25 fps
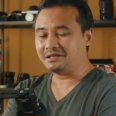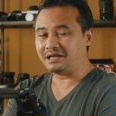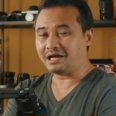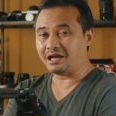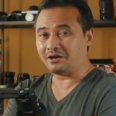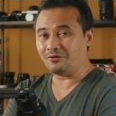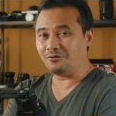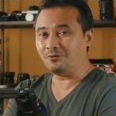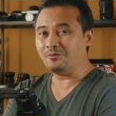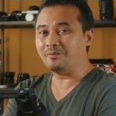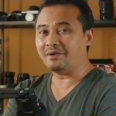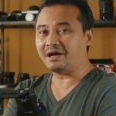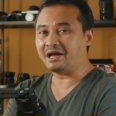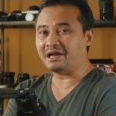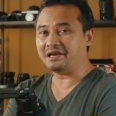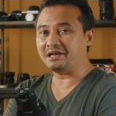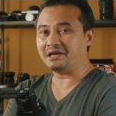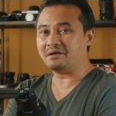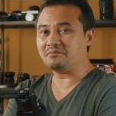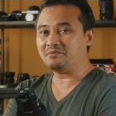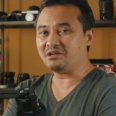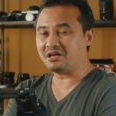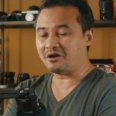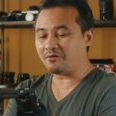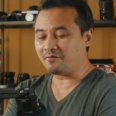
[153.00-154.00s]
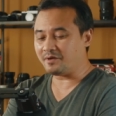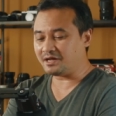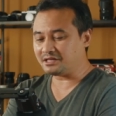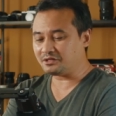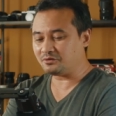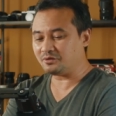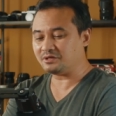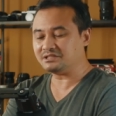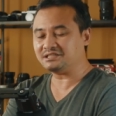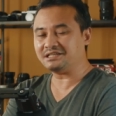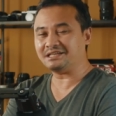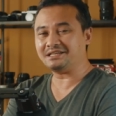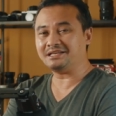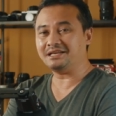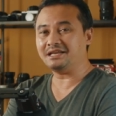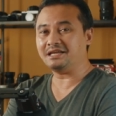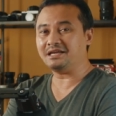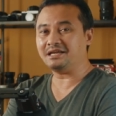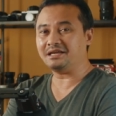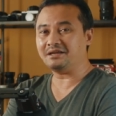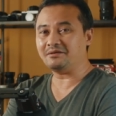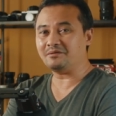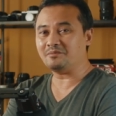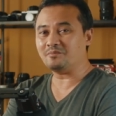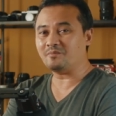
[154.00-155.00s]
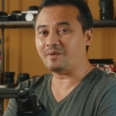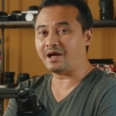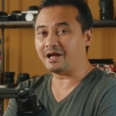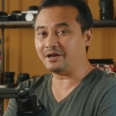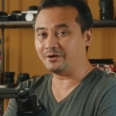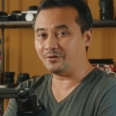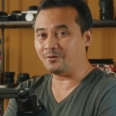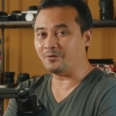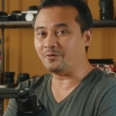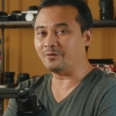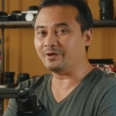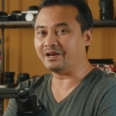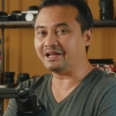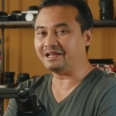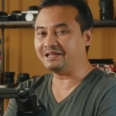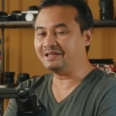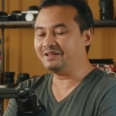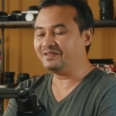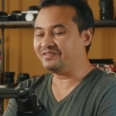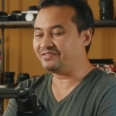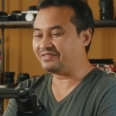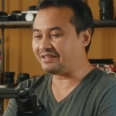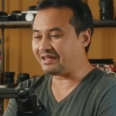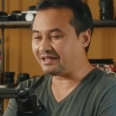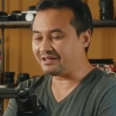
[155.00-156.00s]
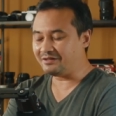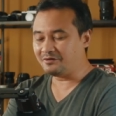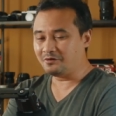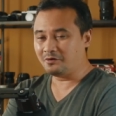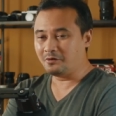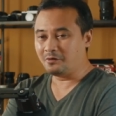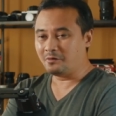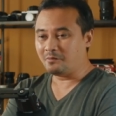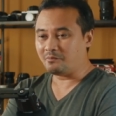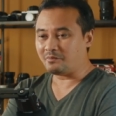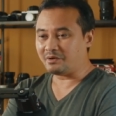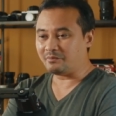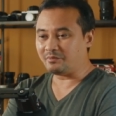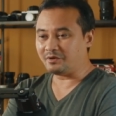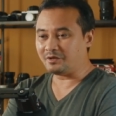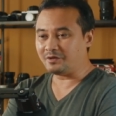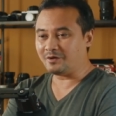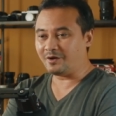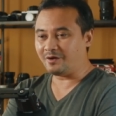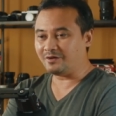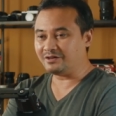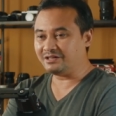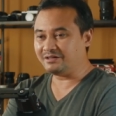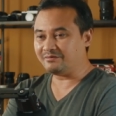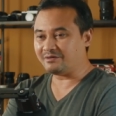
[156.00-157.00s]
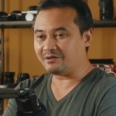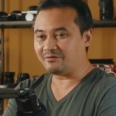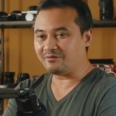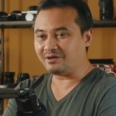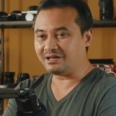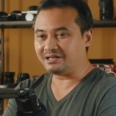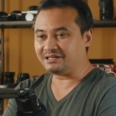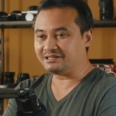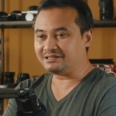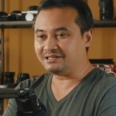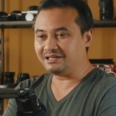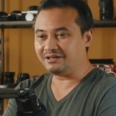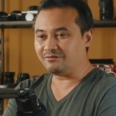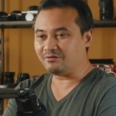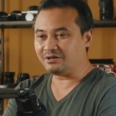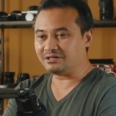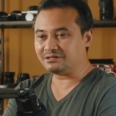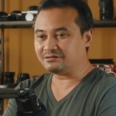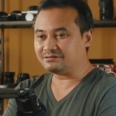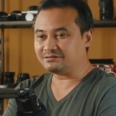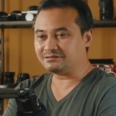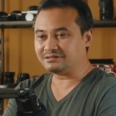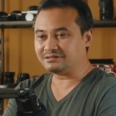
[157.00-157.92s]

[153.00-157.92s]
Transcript: ถ่ายรูปมาเนี่ยพี่หาว่าตัว 7D Mark II เนี่ยนะมันเป็นกล้องที่แบบว่าเรียกว่า